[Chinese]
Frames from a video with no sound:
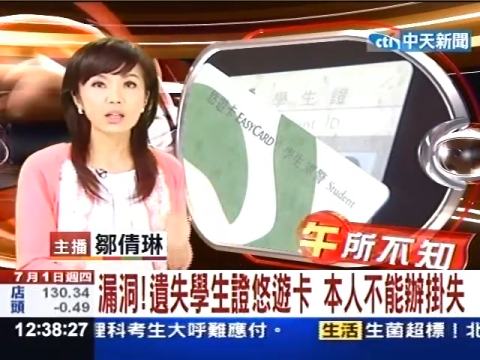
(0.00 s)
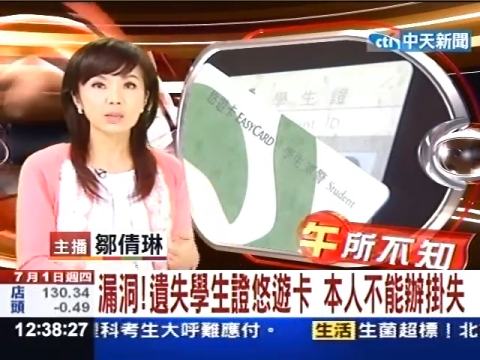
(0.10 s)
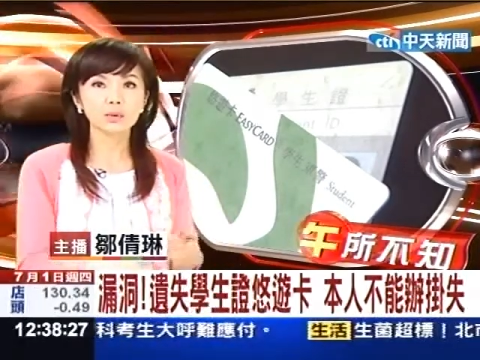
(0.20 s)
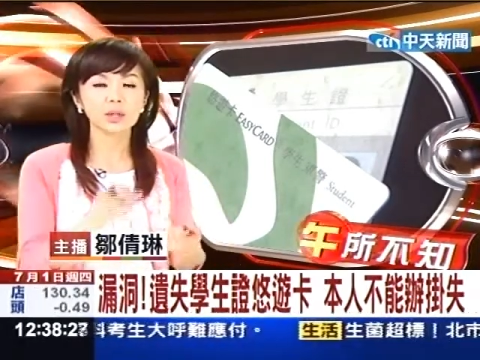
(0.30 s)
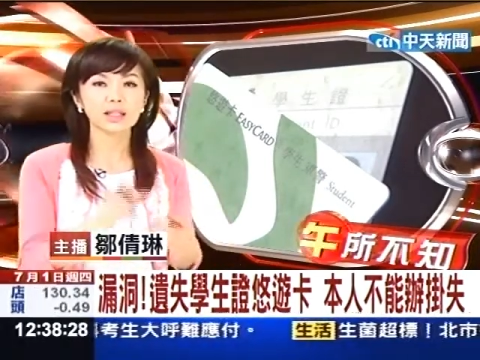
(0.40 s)
要
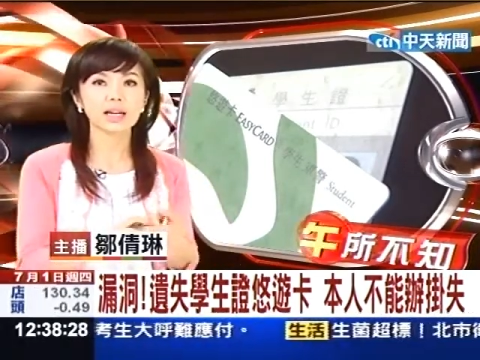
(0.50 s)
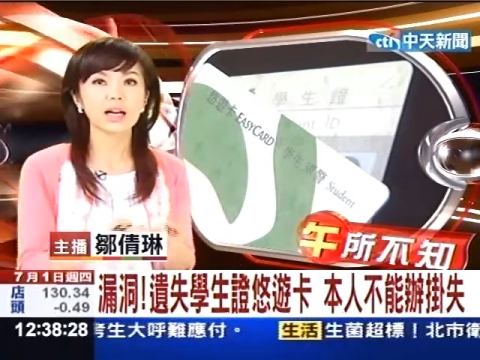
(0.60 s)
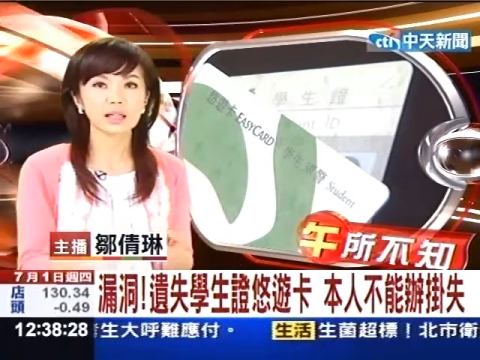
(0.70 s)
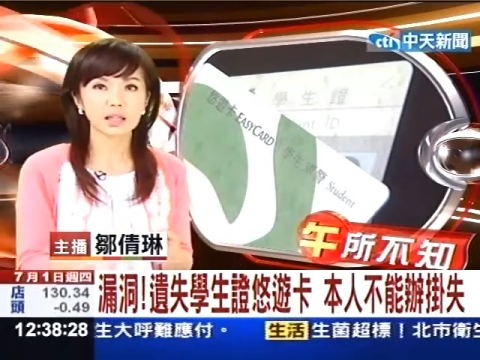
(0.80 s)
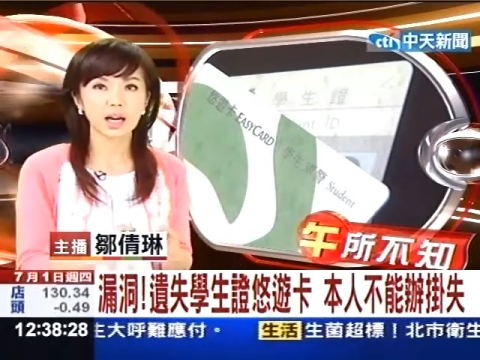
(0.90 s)
是碰到
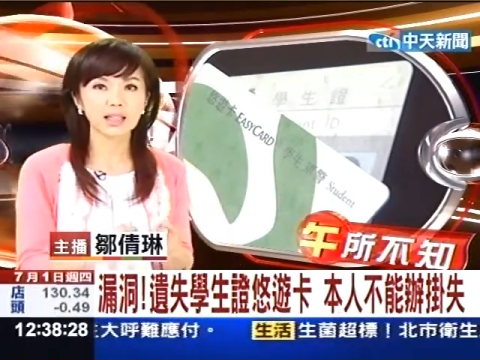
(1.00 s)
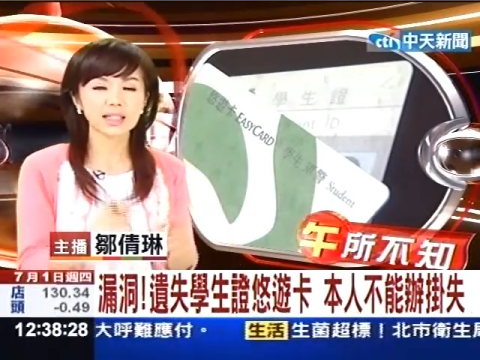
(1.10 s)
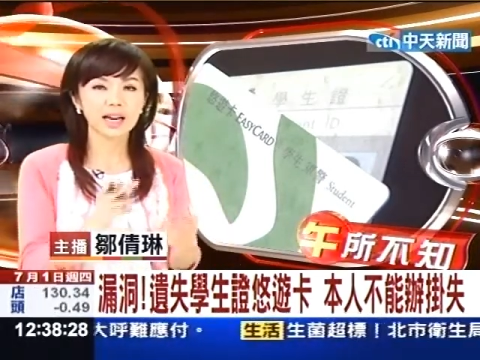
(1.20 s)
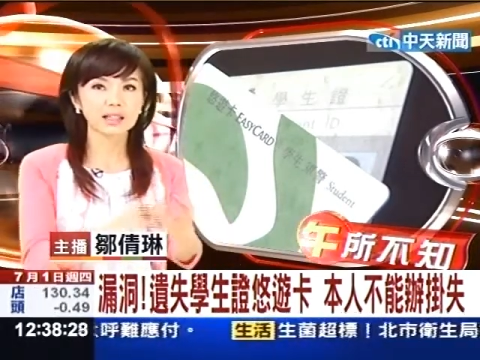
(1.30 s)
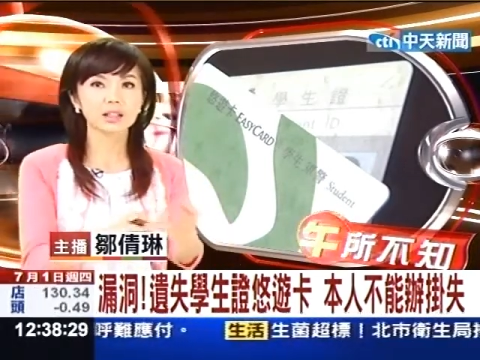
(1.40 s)
下课了、
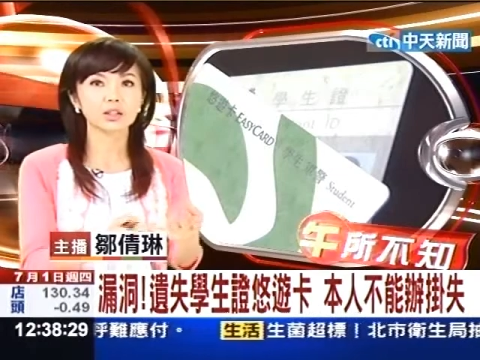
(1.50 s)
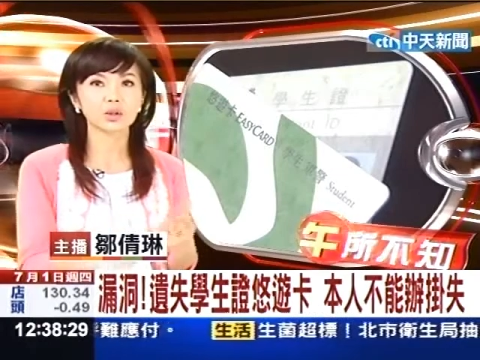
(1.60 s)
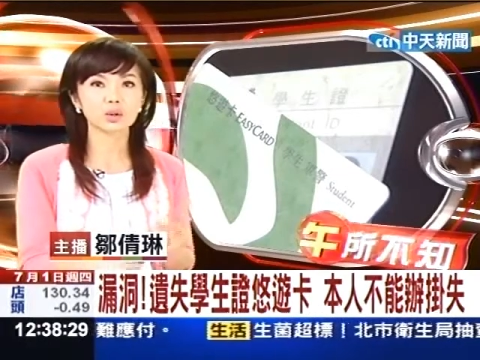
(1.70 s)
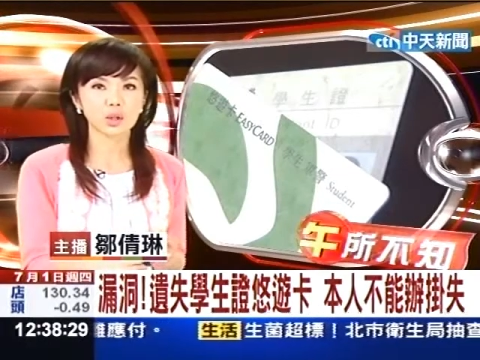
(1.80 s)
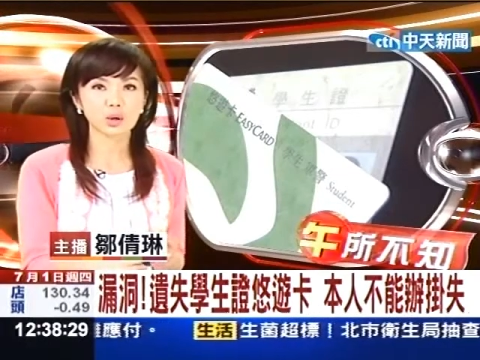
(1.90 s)
假日
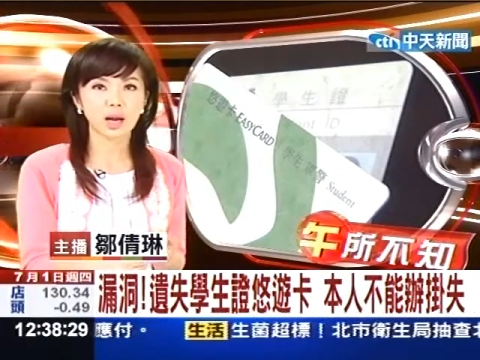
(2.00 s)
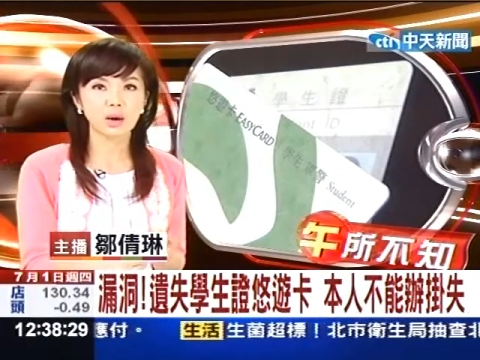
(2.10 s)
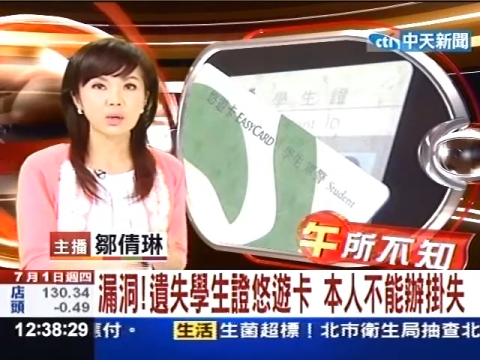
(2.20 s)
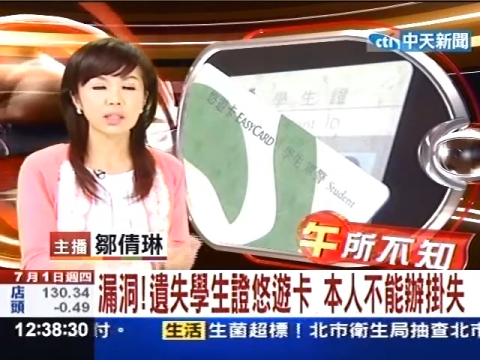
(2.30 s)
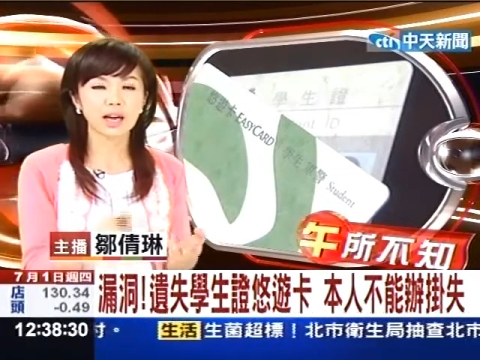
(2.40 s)
周休了，
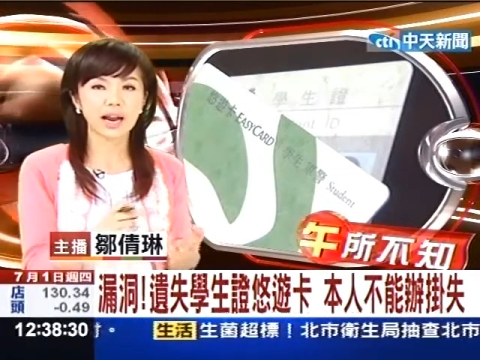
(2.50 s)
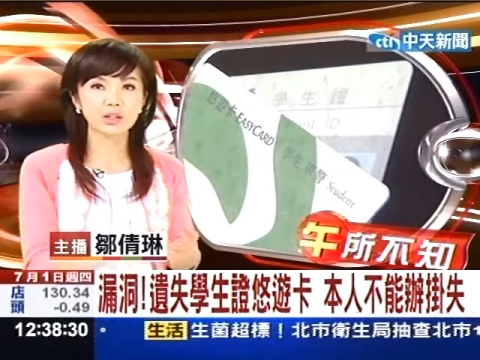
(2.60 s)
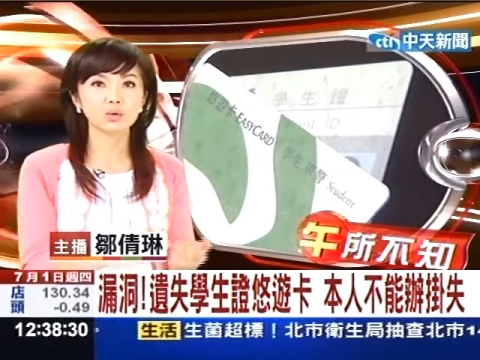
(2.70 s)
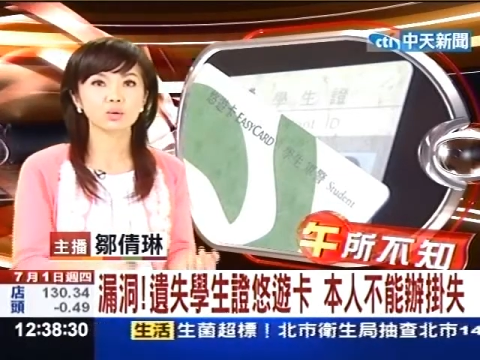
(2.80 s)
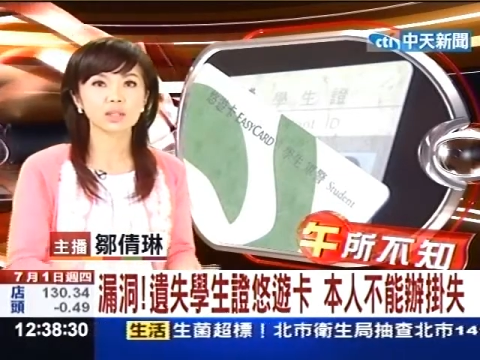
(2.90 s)
或者是
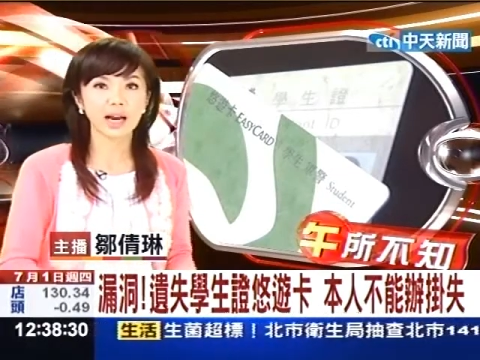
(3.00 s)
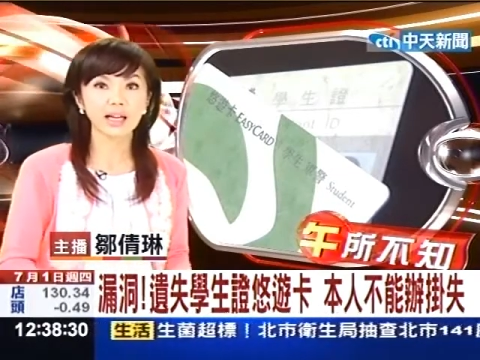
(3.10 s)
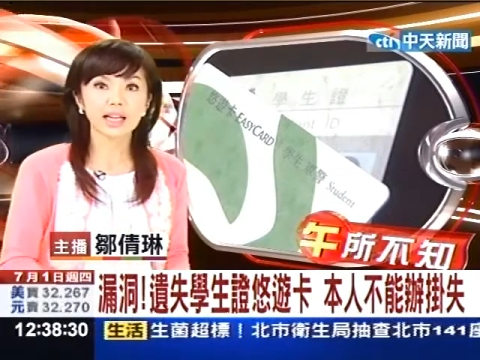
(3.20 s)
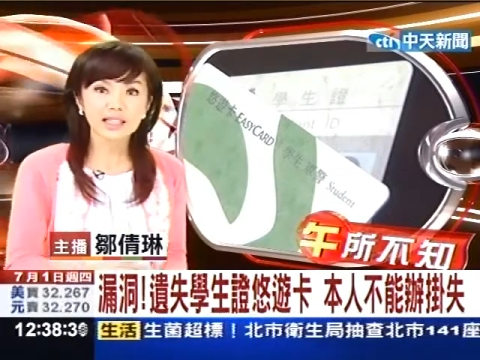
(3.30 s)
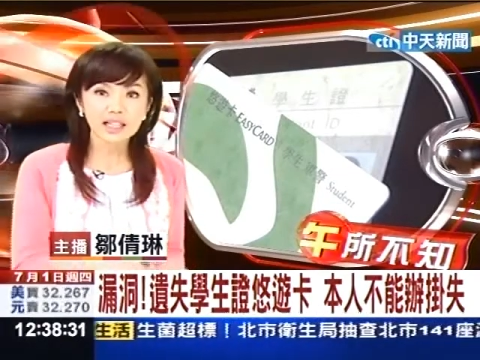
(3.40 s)
寒暑假，
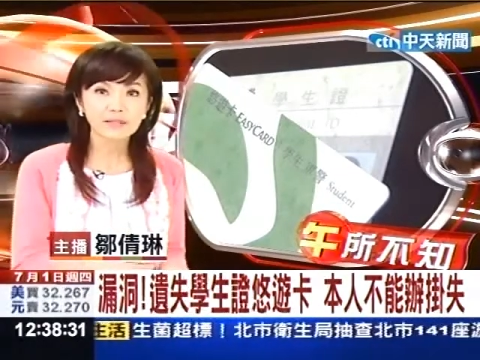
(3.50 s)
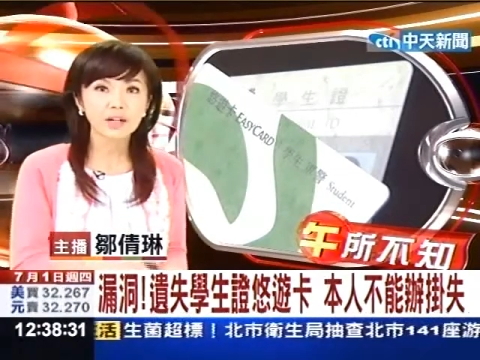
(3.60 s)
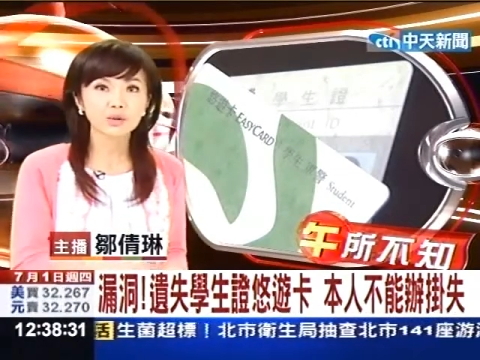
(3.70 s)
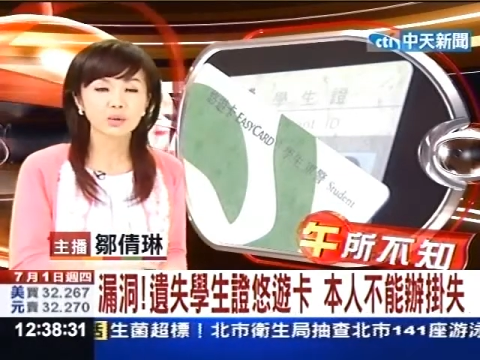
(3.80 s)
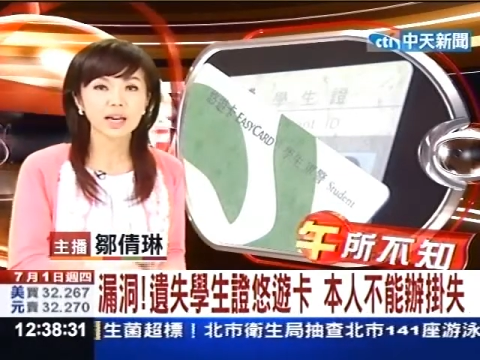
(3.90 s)
哎，现在
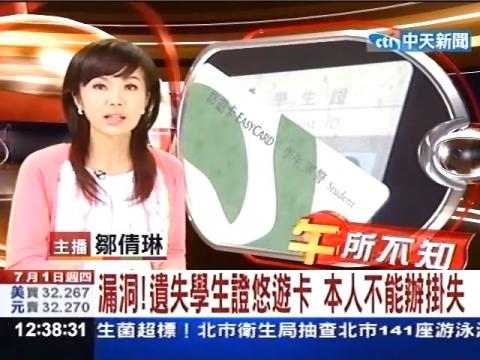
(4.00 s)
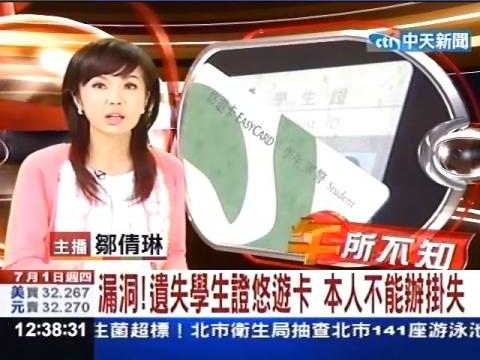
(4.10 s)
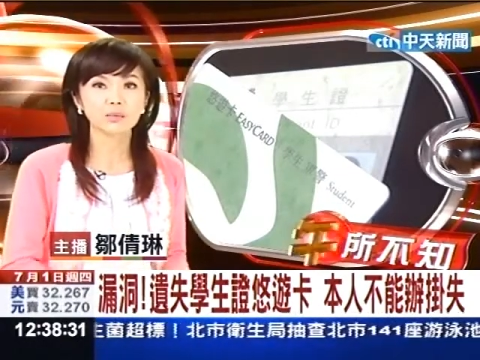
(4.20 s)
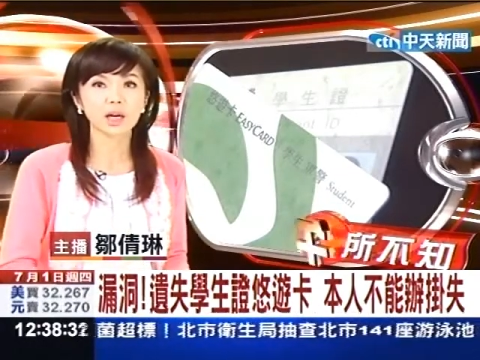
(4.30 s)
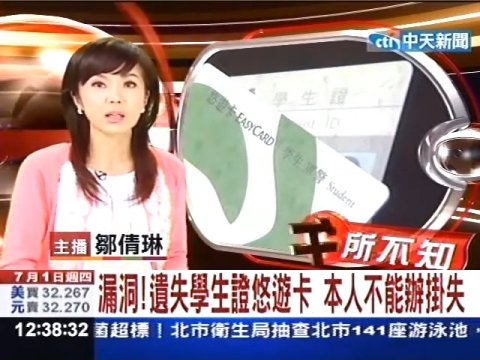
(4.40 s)
放暑假
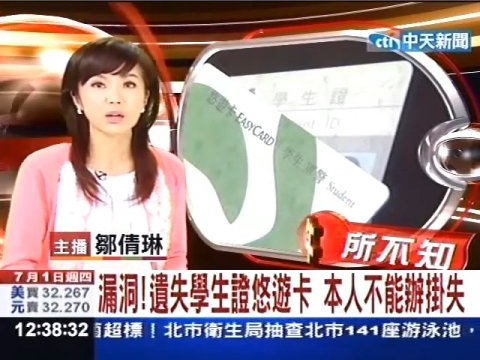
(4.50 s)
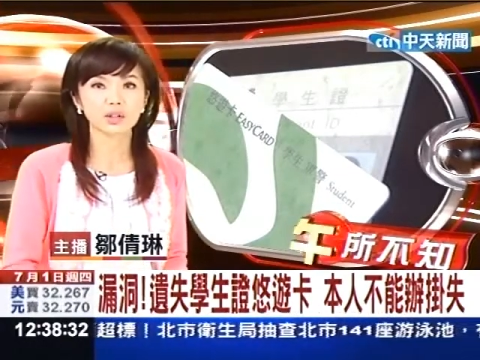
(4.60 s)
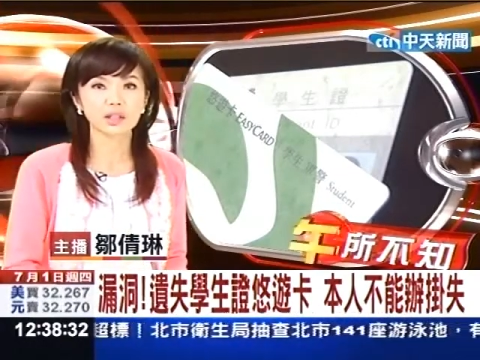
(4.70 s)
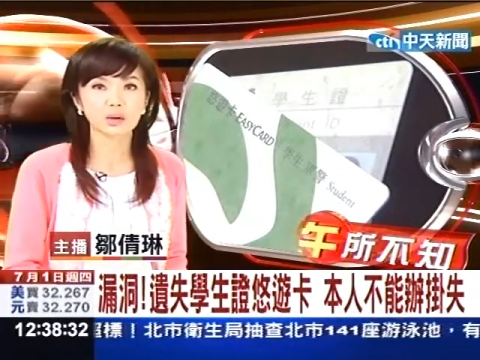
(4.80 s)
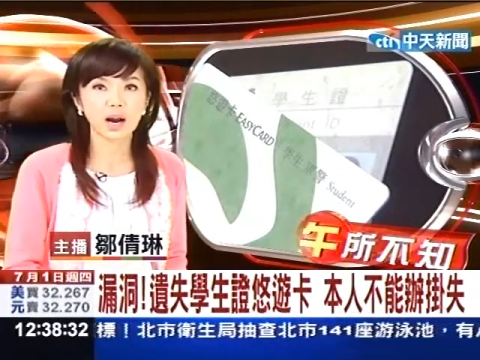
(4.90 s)
找不到老
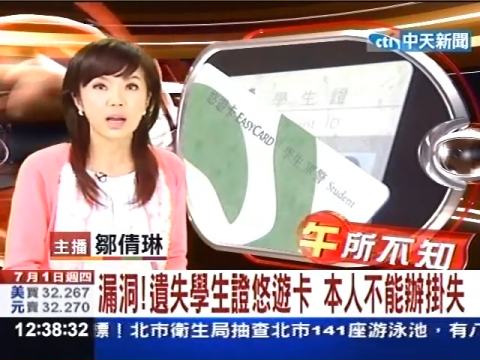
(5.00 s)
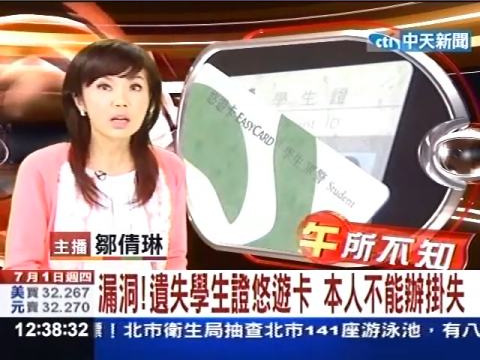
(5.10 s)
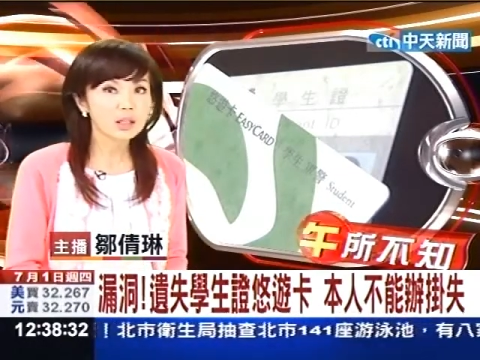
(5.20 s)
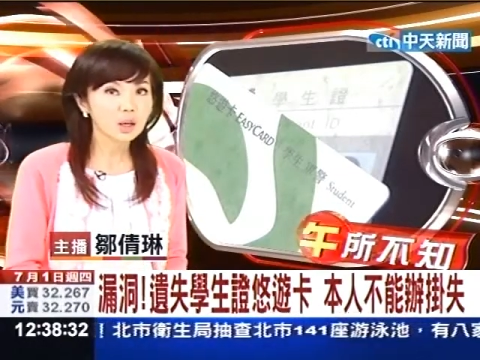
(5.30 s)
师的话，